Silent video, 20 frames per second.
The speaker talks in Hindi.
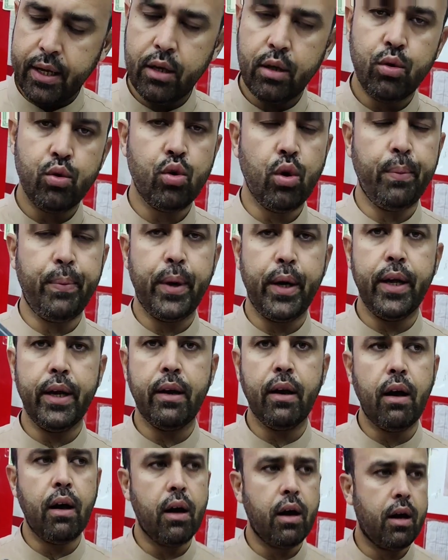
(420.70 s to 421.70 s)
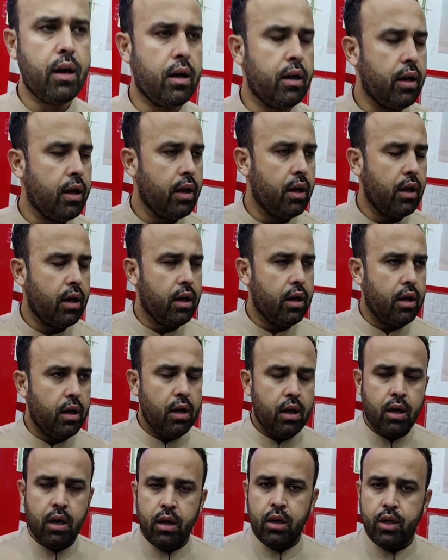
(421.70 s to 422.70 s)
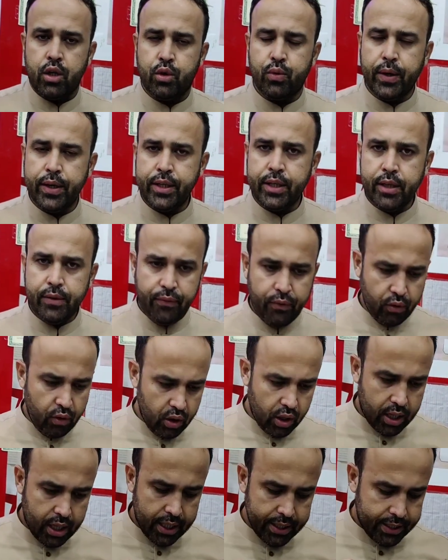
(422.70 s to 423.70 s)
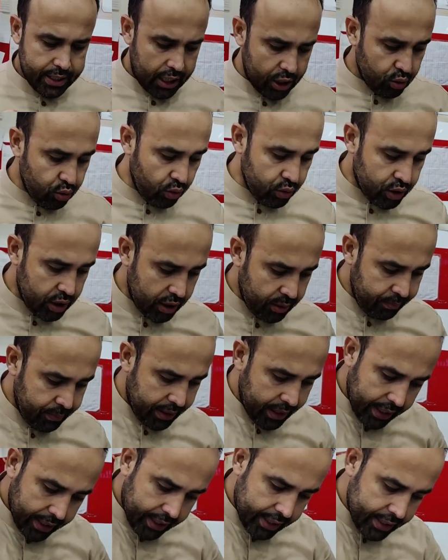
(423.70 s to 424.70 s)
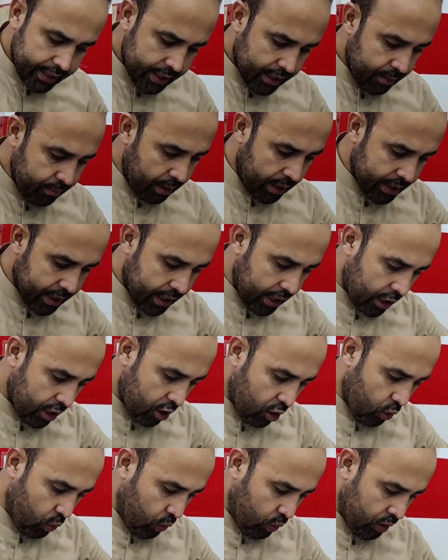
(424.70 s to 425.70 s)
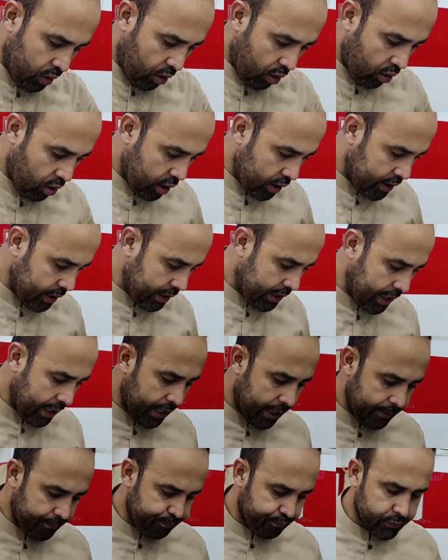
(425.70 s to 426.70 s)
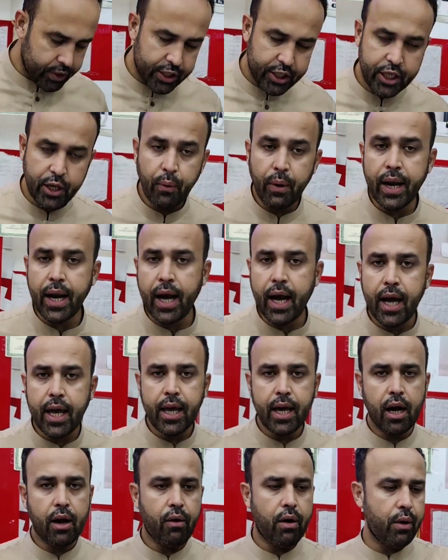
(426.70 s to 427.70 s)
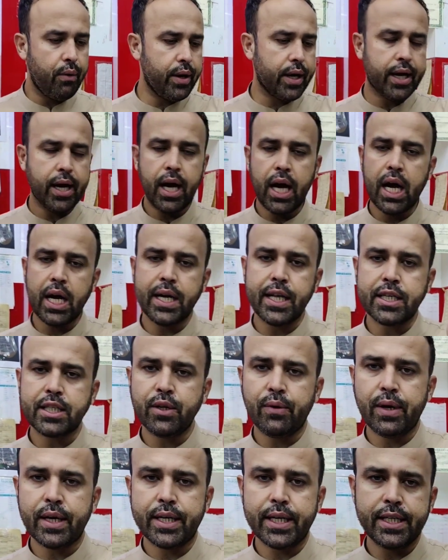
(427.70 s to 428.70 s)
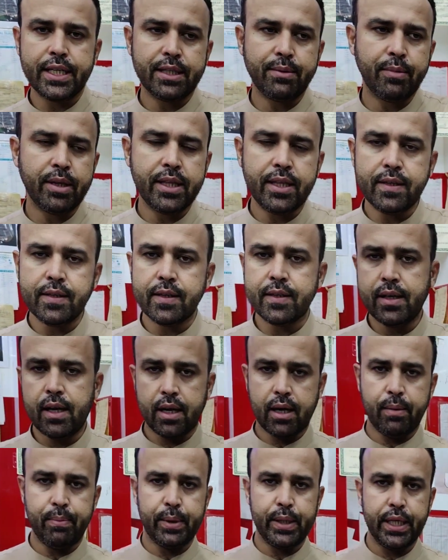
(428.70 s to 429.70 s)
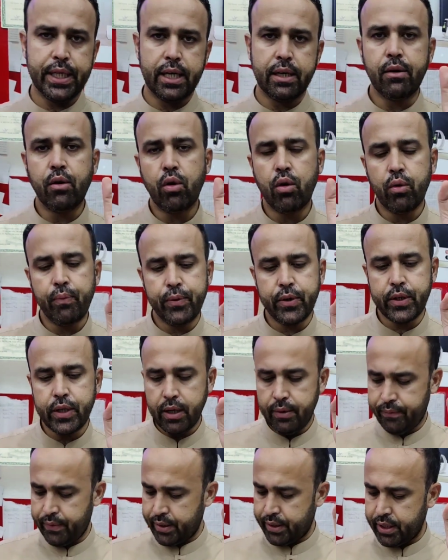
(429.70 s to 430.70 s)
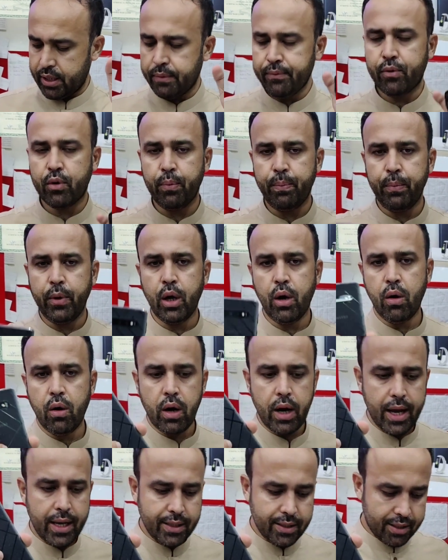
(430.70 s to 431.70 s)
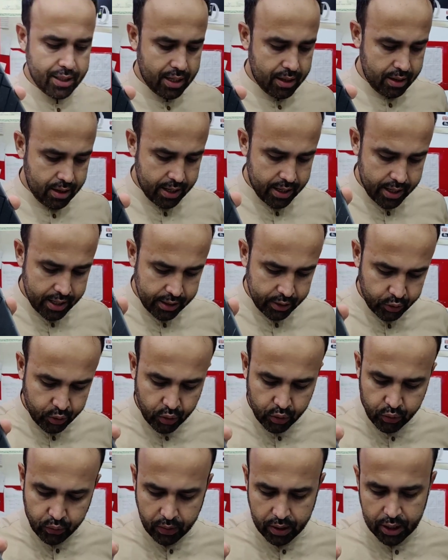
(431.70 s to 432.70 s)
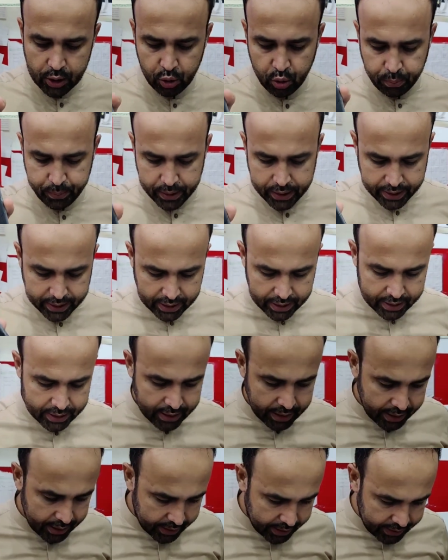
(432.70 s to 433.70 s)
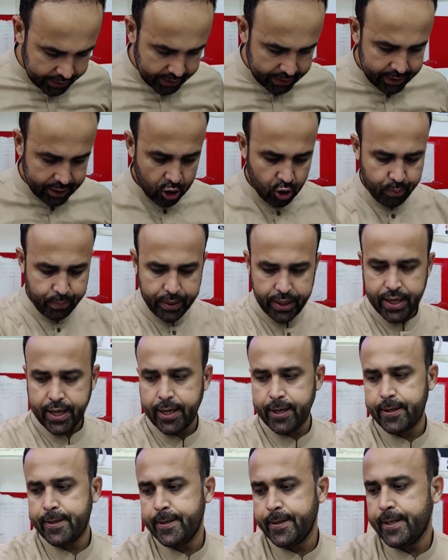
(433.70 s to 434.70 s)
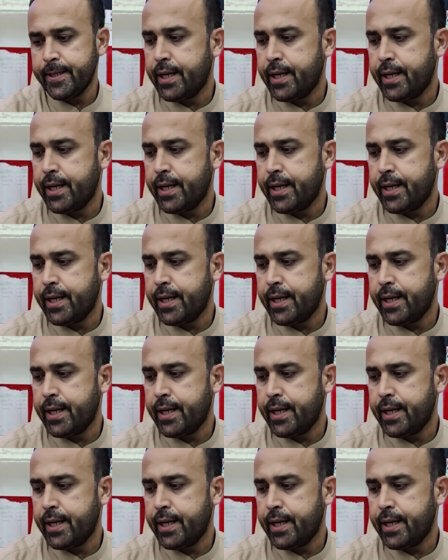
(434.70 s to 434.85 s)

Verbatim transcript: है जो पड़ेगा ट्वेंटी फोर का चार चौंसठ में एक किट की बात कर रहा हूँ और इसी तरह सेवन आई अवावे का आठ एक सौ अट्ठाईस में तीस हज़ार का पड़ेगा ऑफिशियल पी टी रूप में और एस टेन है डॉट वाला जो पड़ेगा तैंतीस हज़ार रुपये का